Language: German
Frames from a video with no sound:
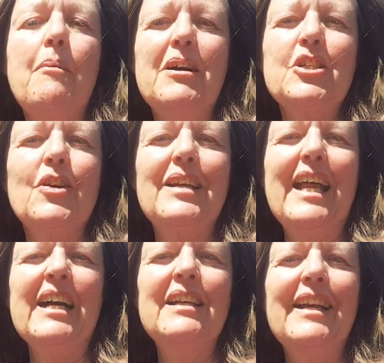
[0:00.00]
aber schon
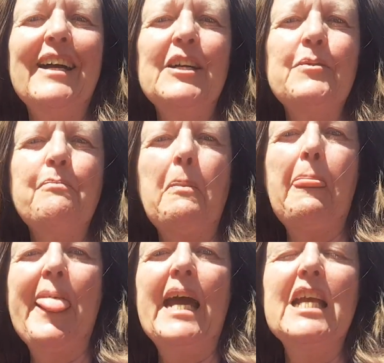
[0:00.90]
lange, lange,
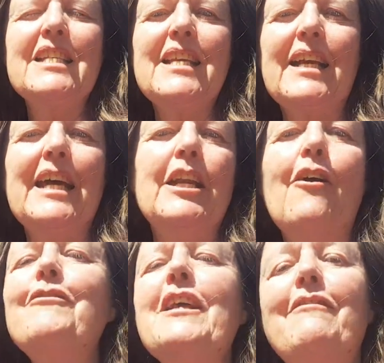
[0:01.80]
ich sag gerne
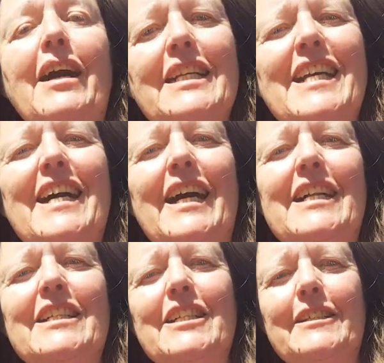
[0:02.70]
auf der
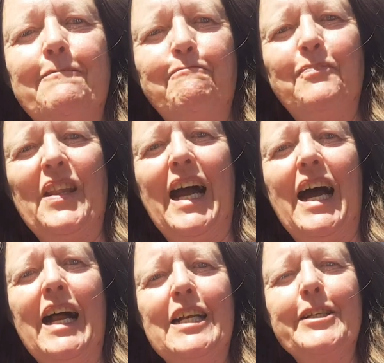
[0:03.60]
Wartehalte,
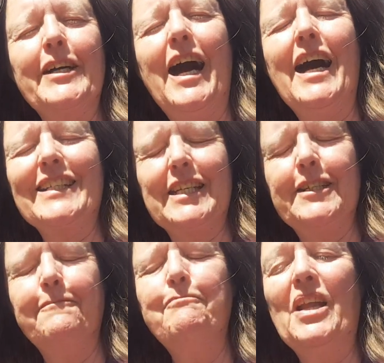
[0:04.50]
Halde
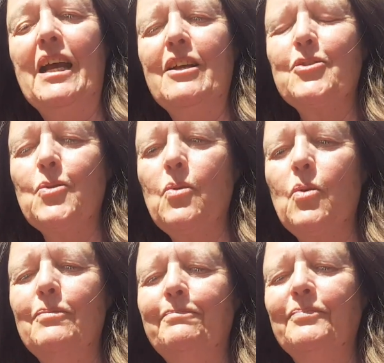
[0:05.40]
hatte.
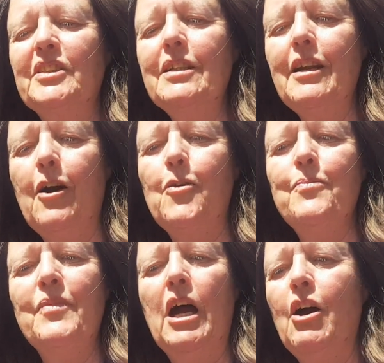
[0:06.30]
So, genau.
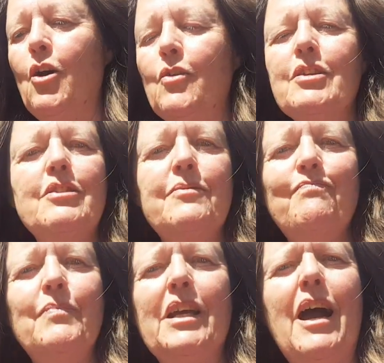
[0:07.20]
Und
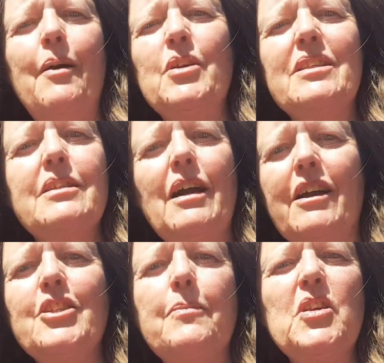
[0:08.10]
mir kam jetzt, ja,
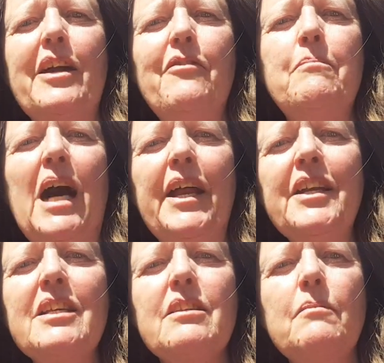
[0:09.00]
ich habe es einfach mal
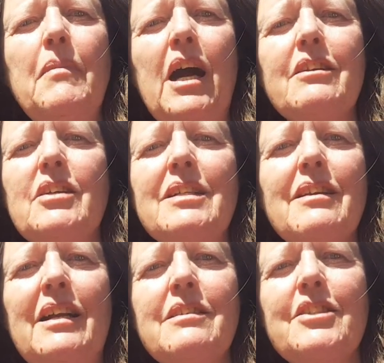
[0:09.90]
anders gemacht, als
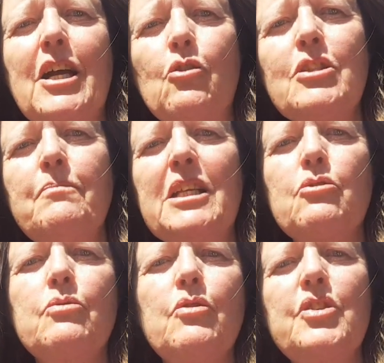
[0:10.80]
alles tausendmal
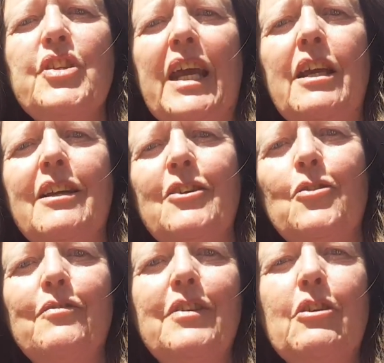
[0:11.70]
zu durchdenken
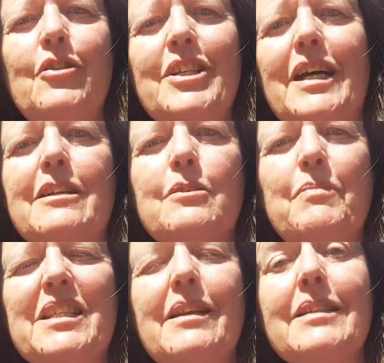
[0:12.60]
und wie könnte alles
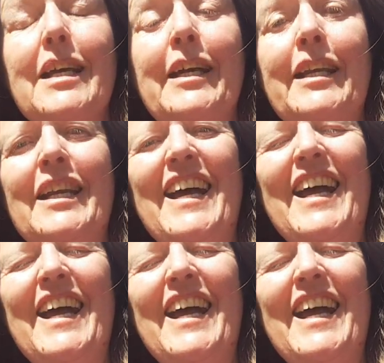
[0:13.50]
besser sein